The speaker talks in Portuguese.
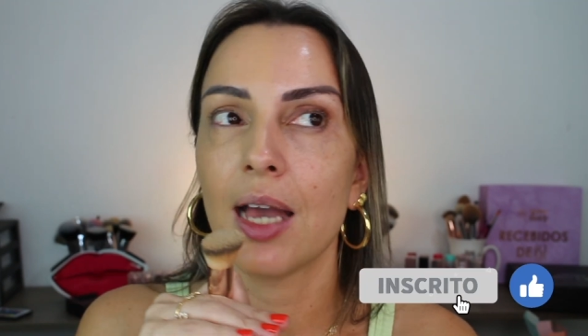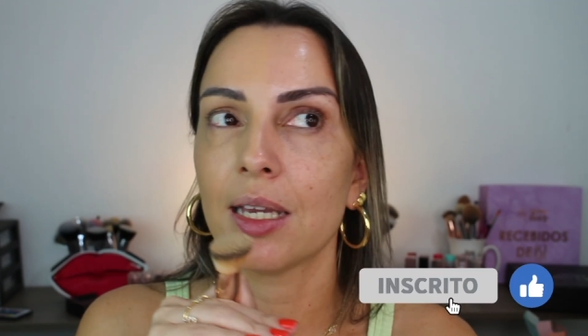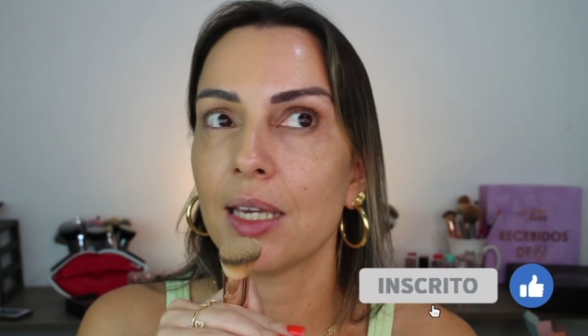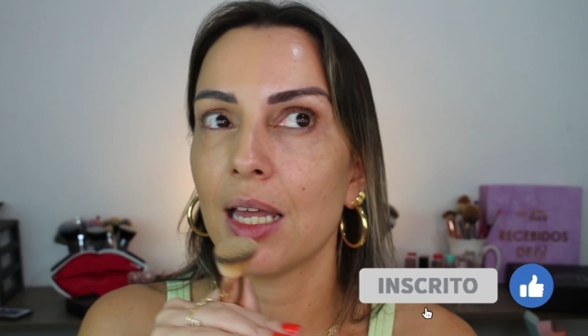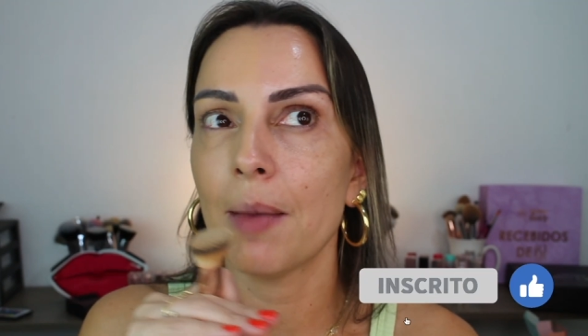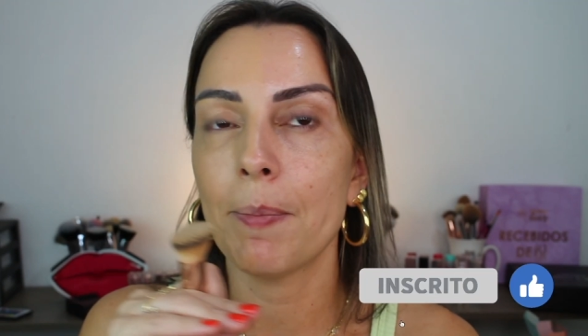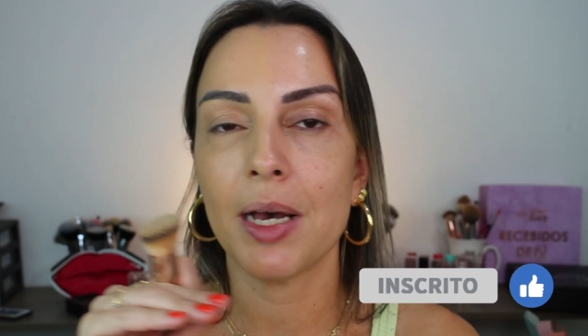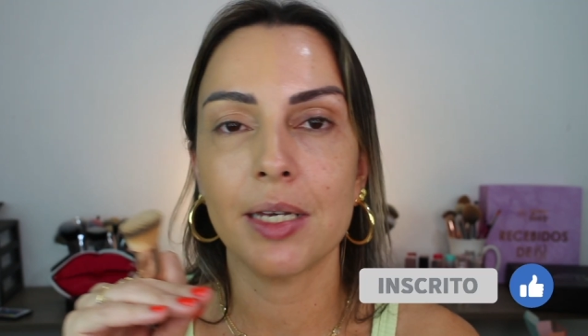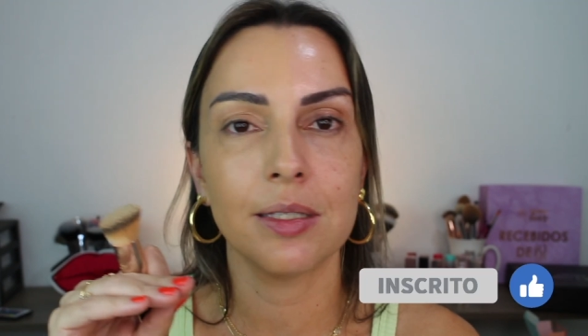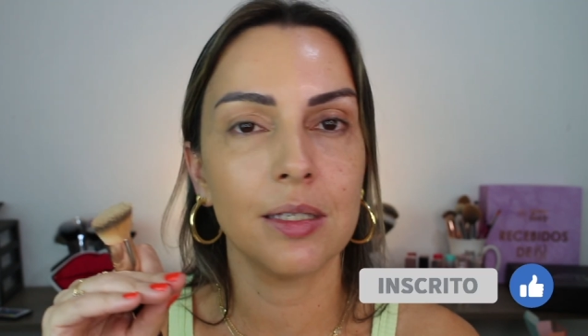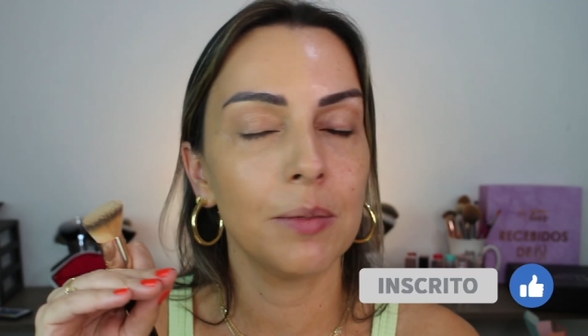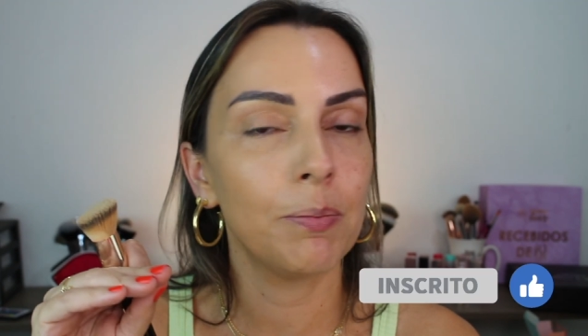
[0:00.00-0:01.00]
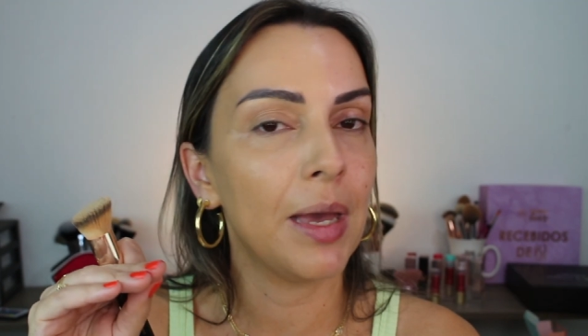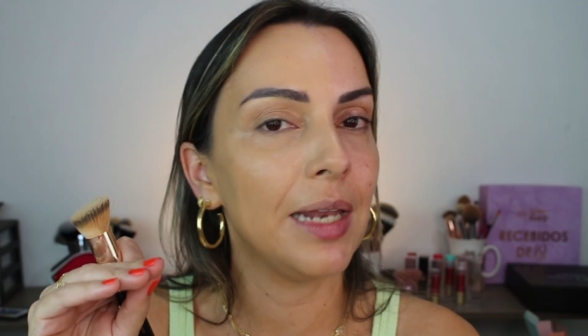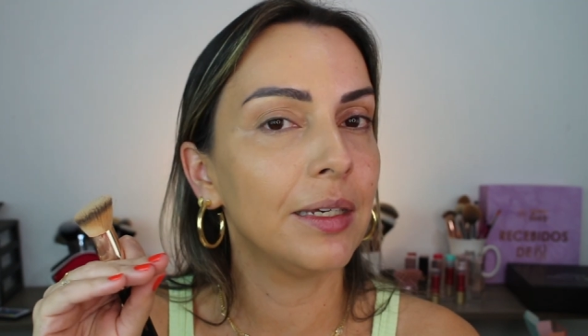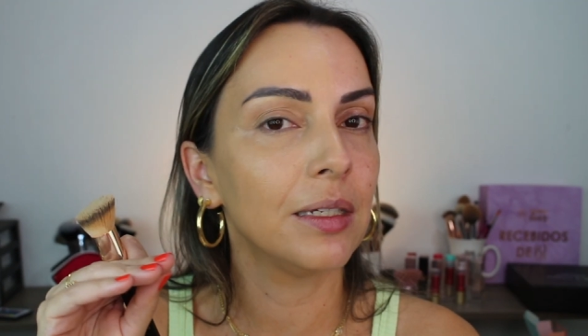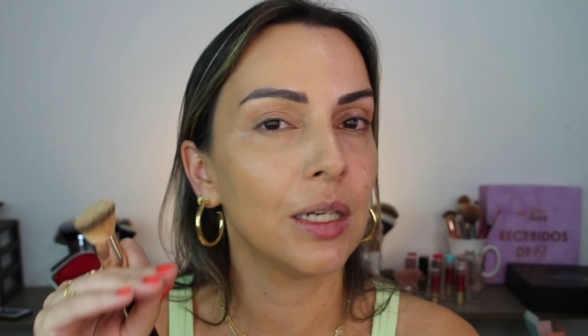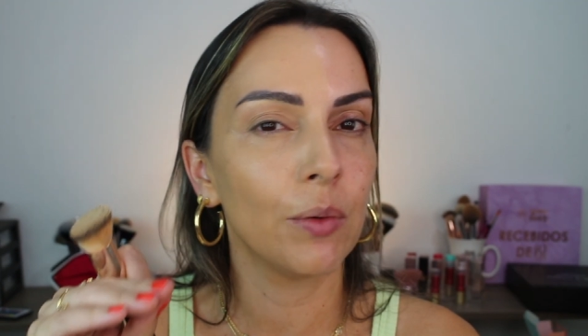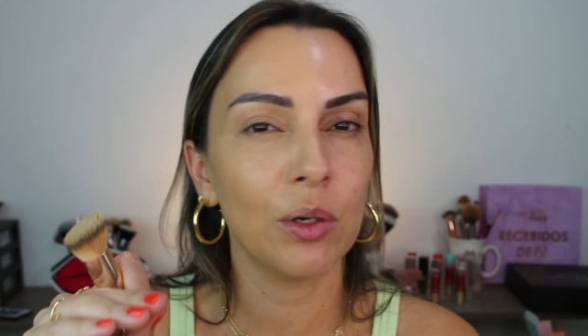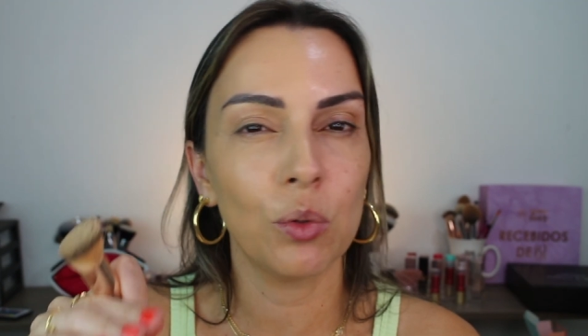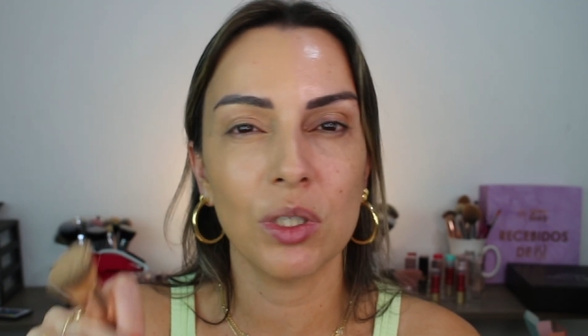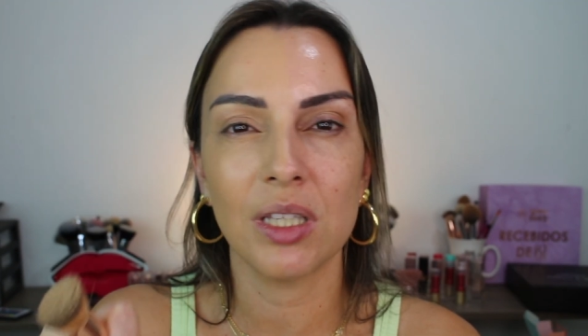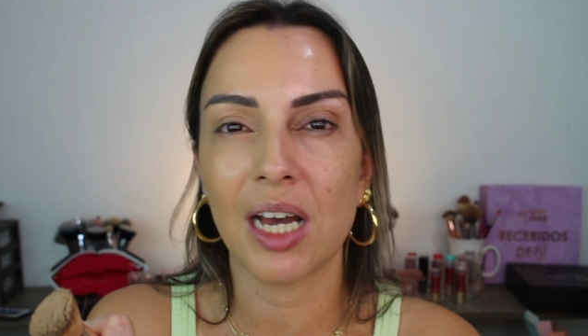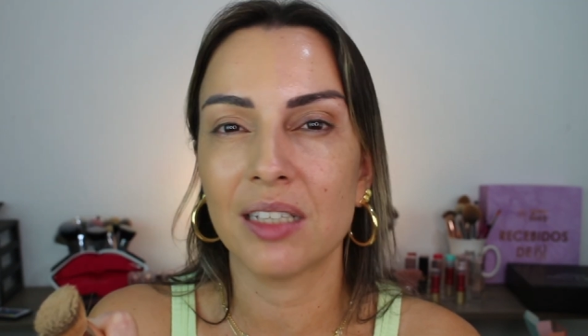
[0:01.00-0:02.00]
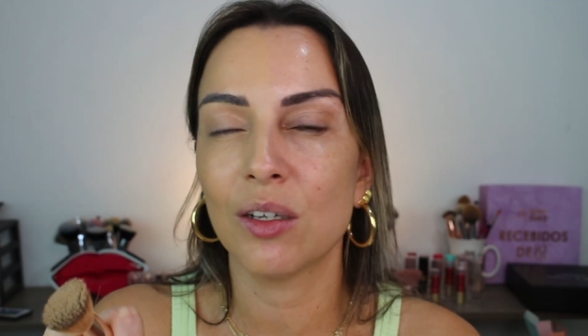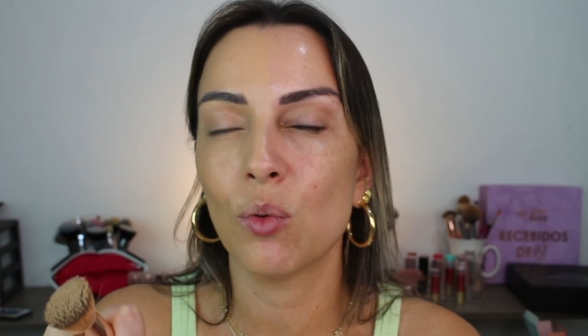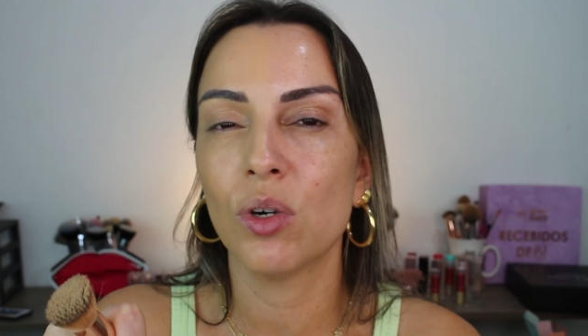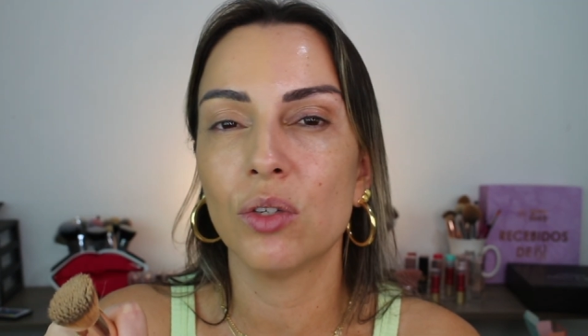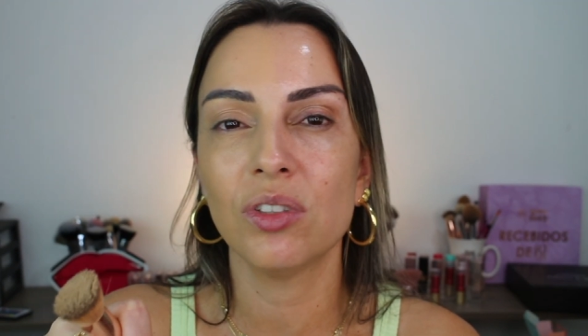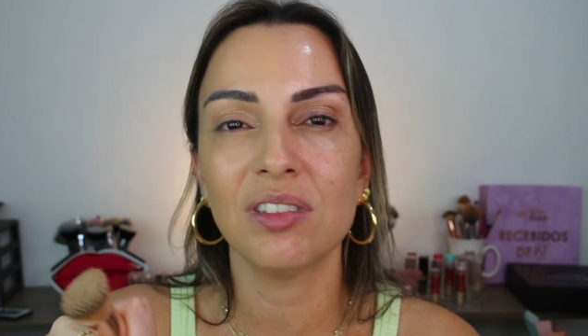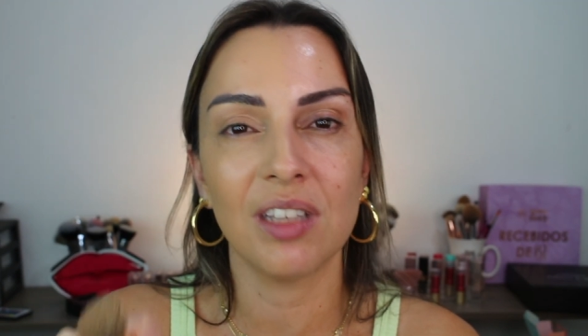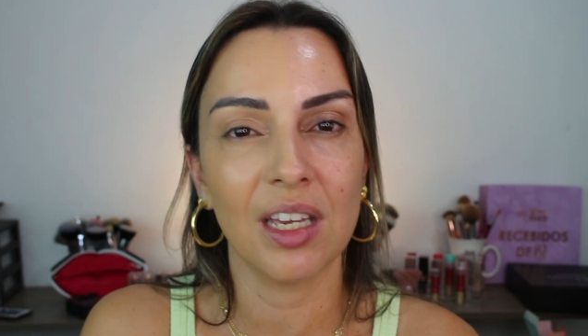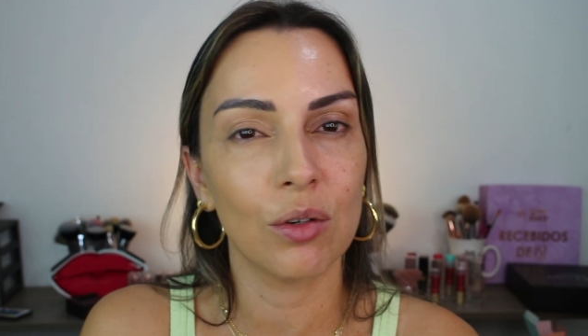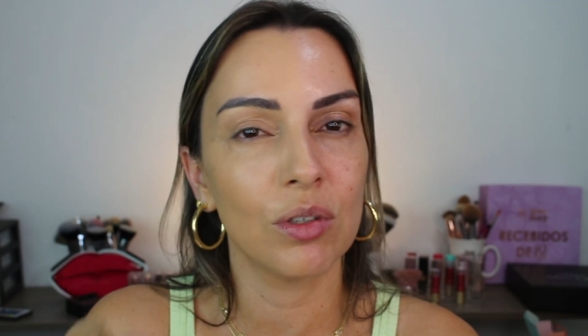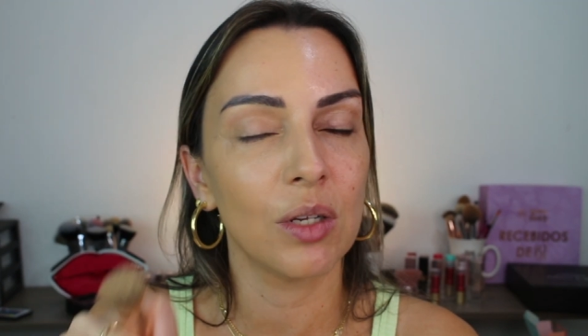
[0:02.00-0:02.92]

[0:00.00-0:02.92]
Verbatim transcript: Aquela base em pele que não é cuidada o ano inteiro,